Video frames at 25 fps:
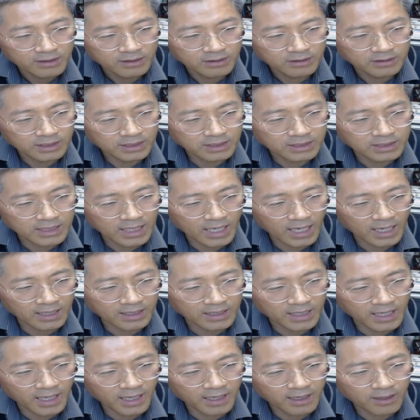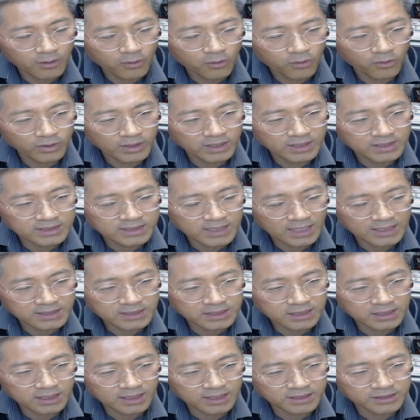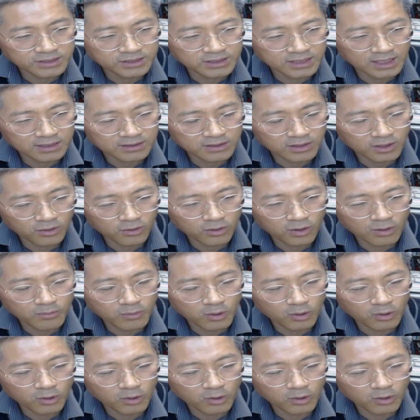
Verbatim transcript: 어린 양의 혼인 잔치가 시작되고